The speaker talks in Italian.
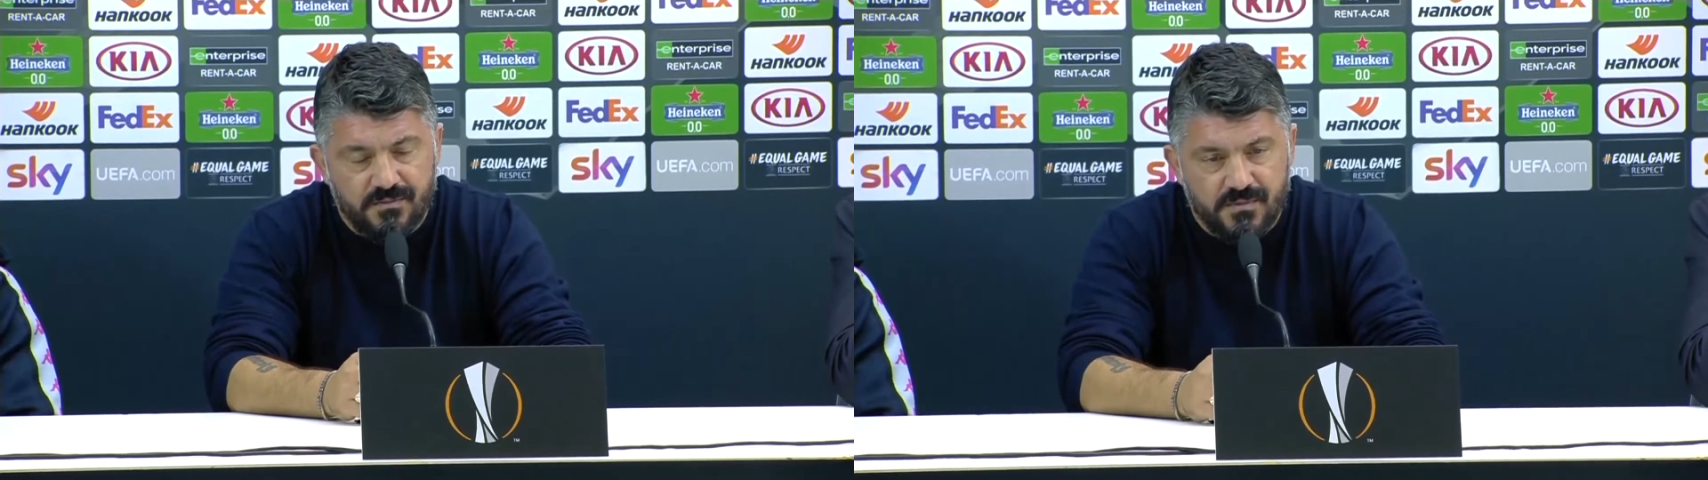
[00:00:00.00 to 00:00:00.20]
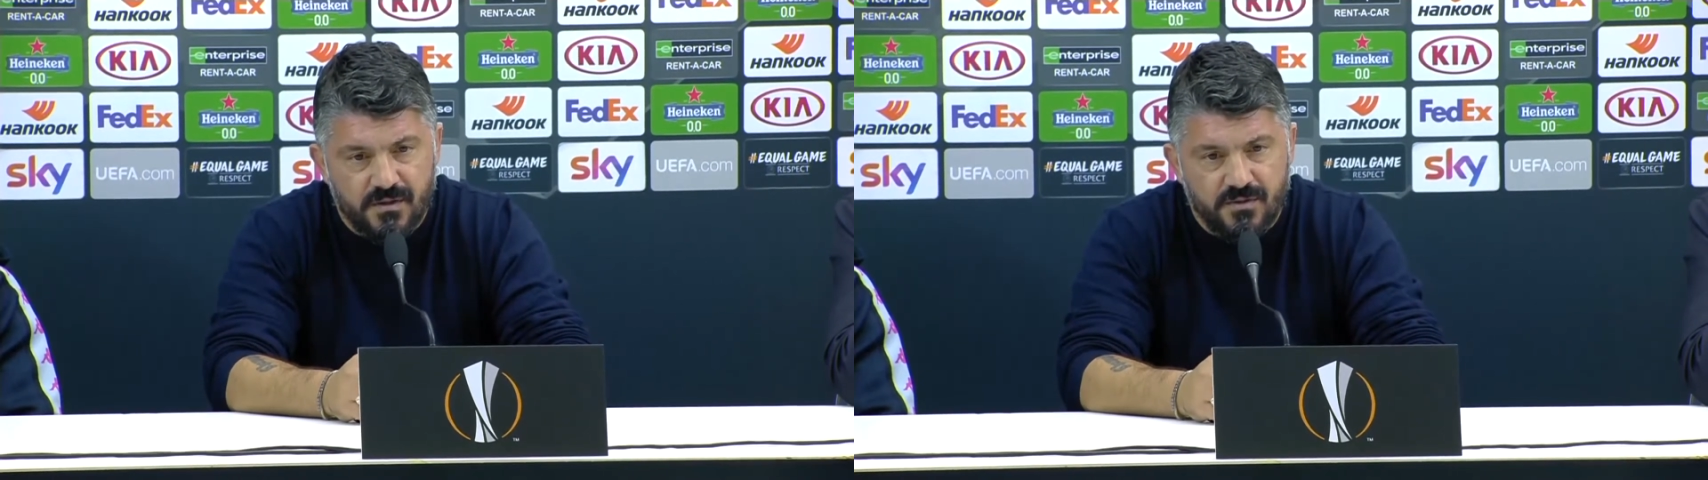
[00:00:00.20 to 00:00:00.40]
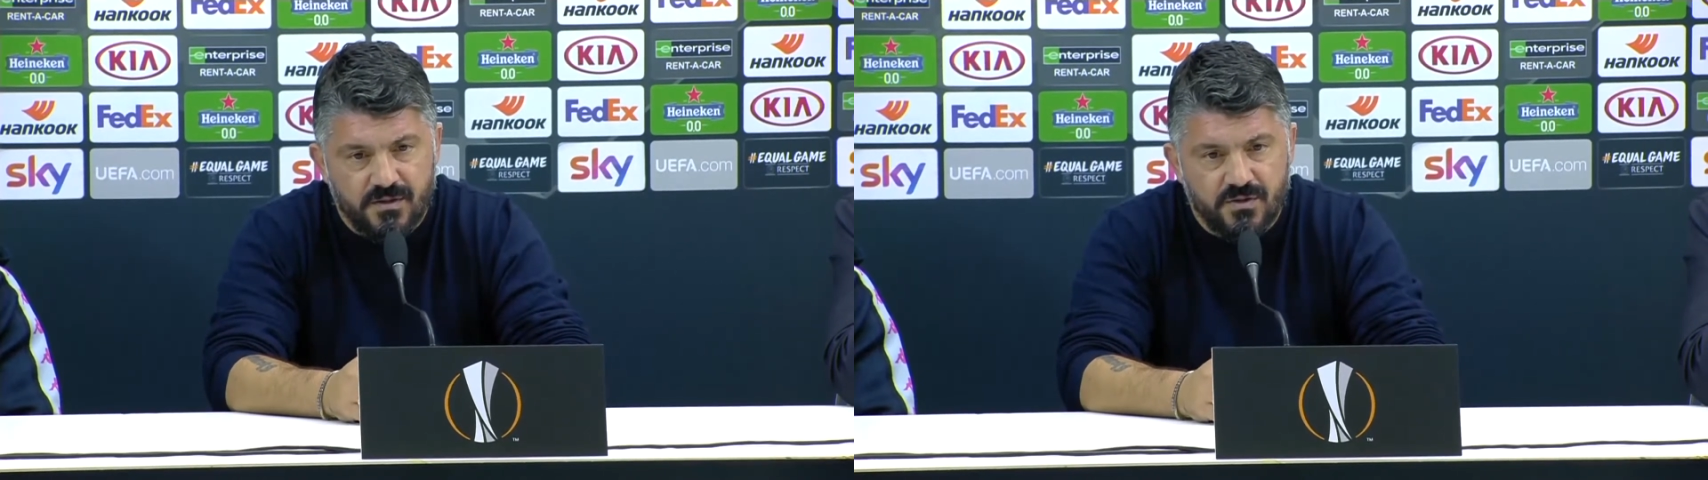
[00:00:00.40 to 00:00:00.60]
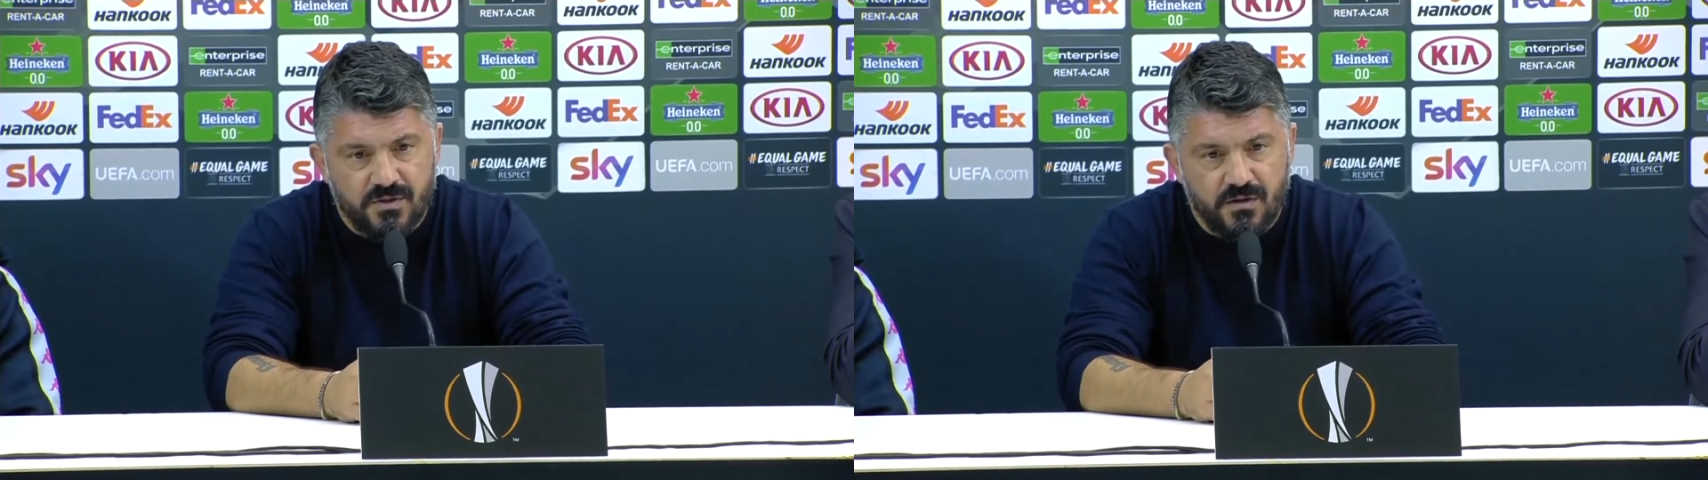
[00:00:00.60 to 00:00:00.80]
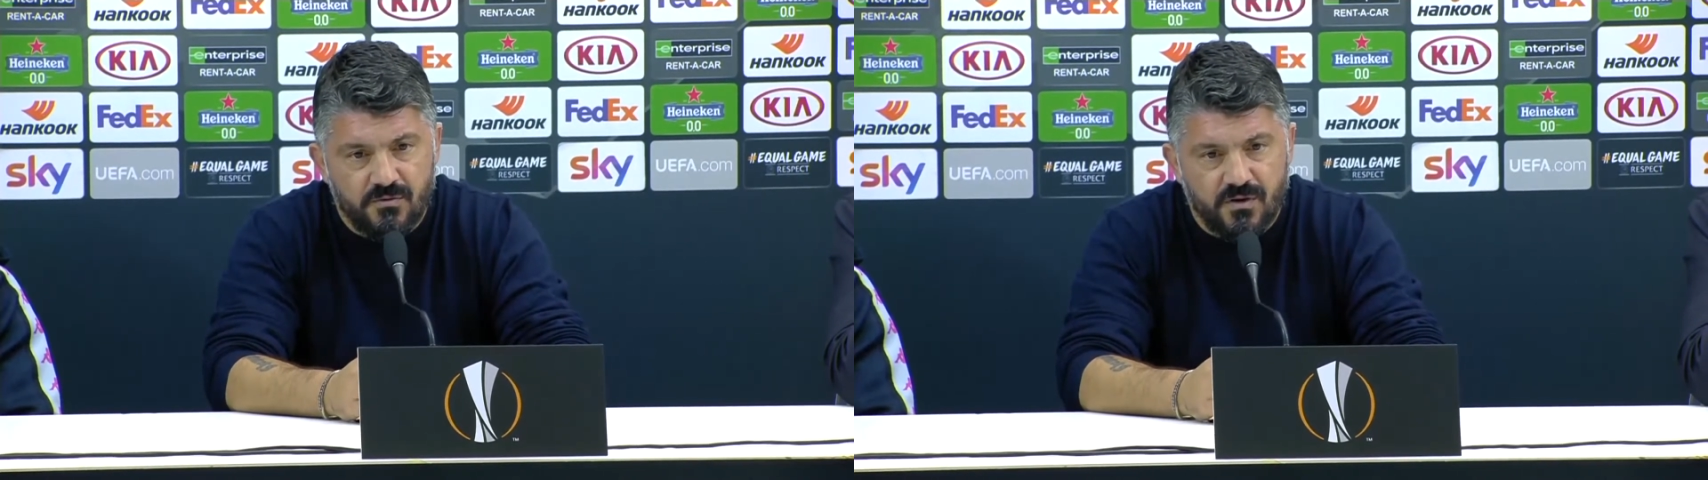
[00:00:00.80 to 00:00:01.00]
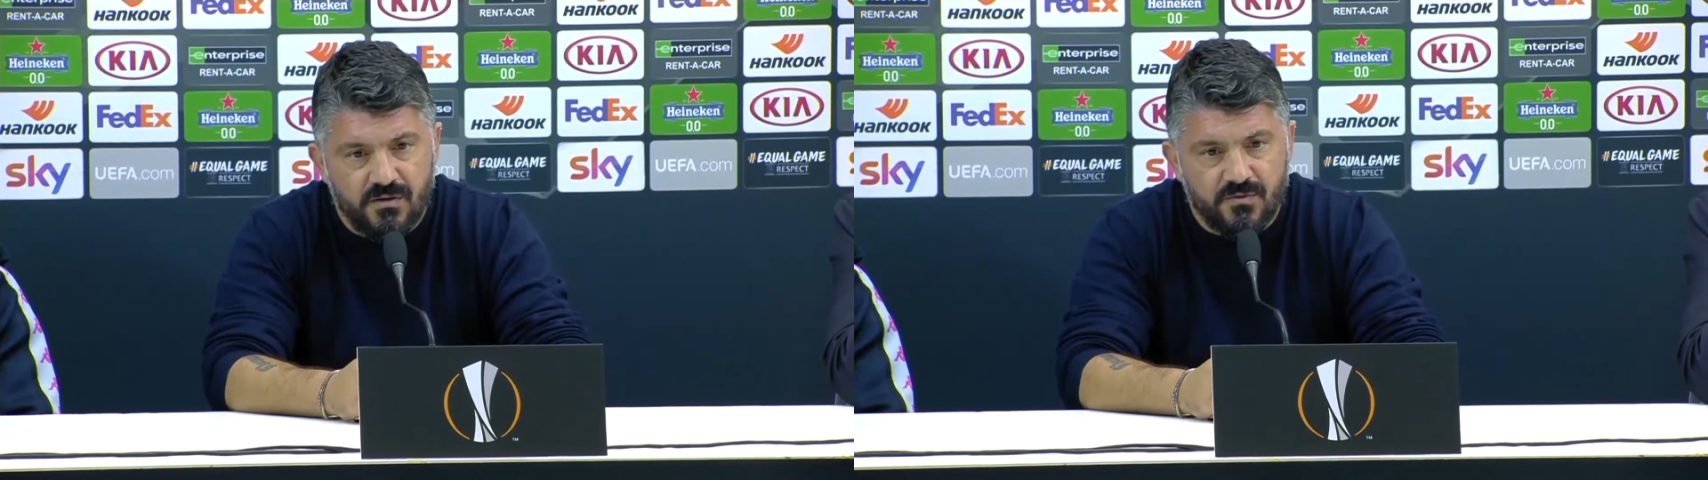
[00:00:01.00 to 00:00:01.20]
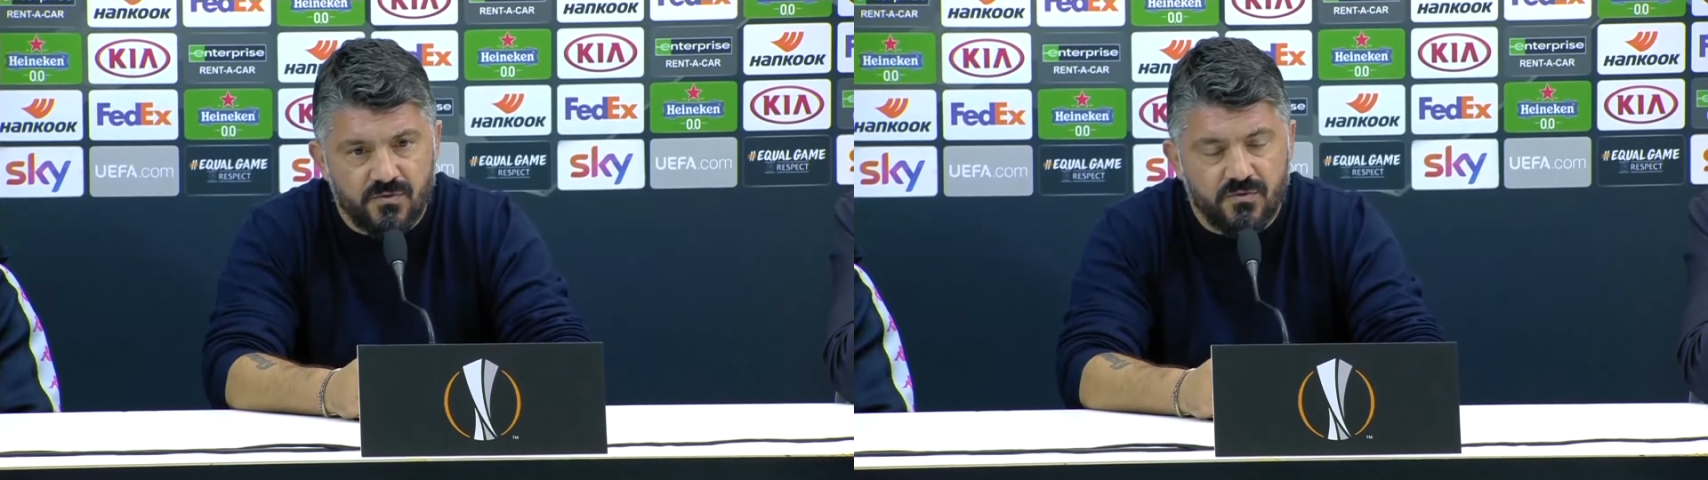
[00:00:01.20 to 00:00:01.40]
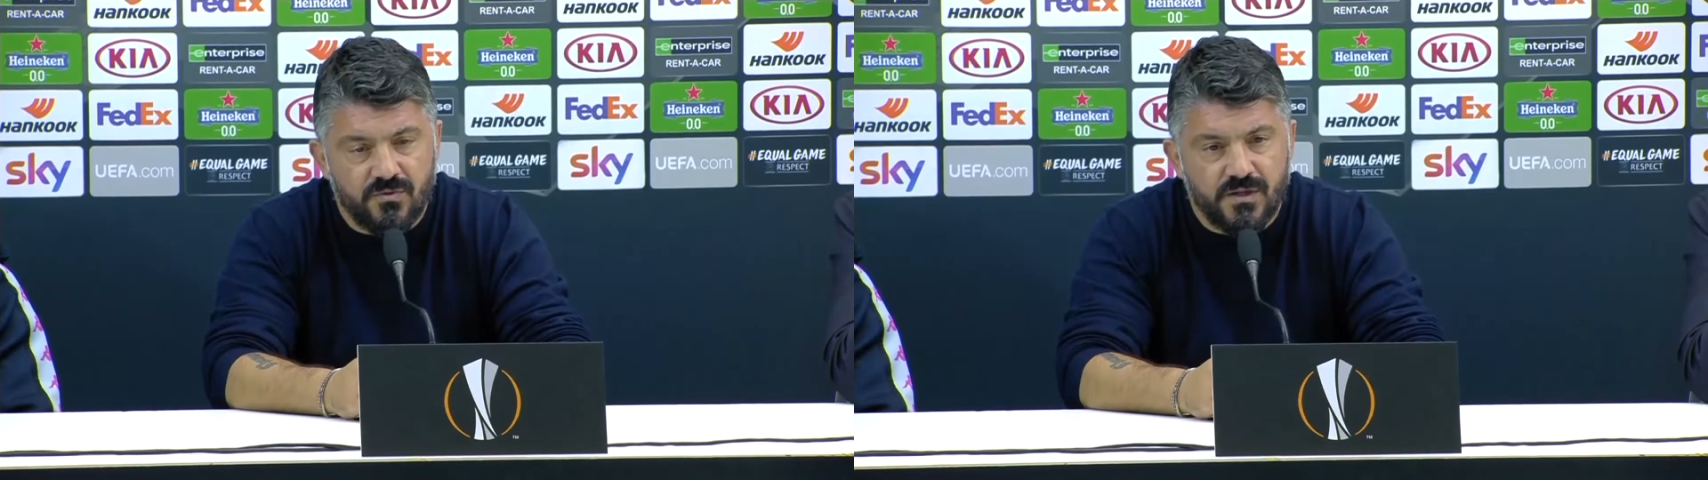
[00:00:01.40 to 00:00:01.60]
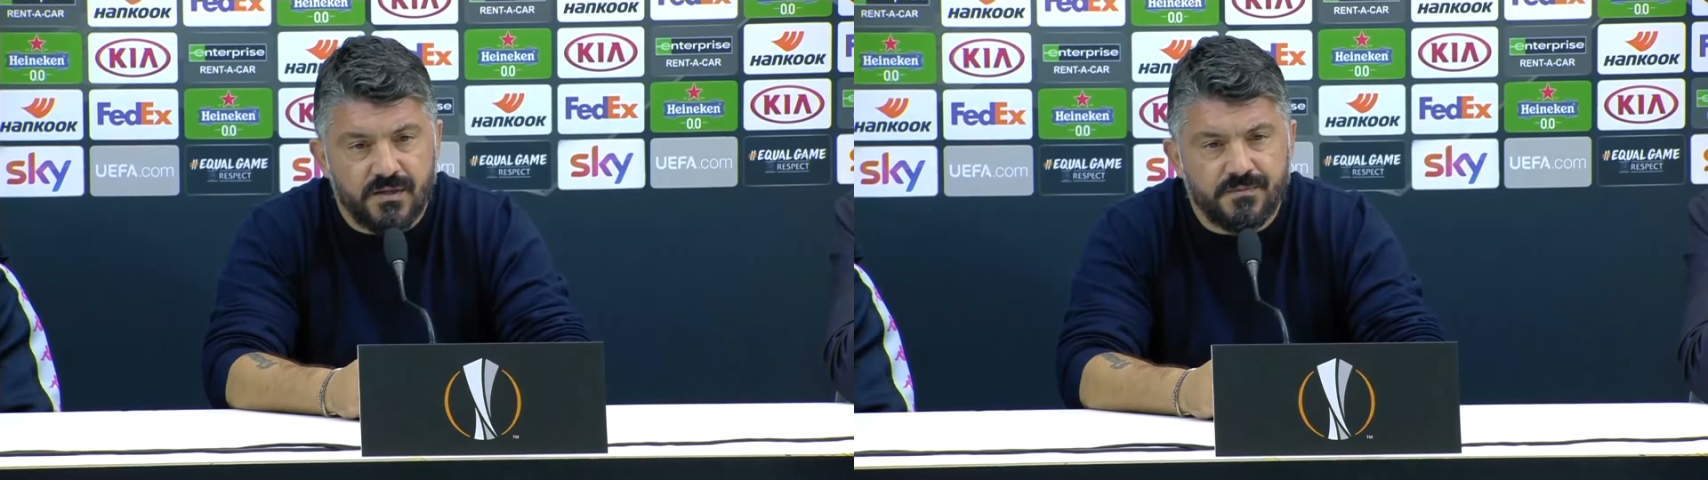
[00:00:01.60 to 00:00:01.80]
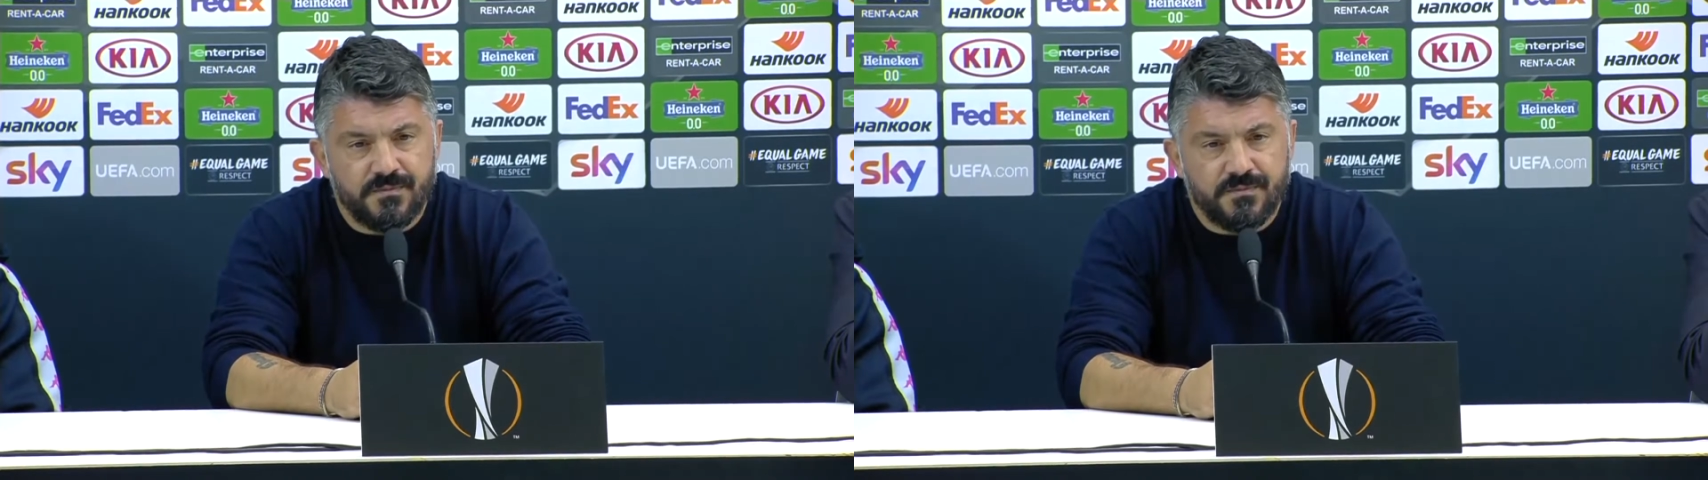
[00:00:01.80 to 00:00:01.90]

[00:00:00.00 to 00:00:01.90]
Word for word: perché questa città ha avuto la fortuna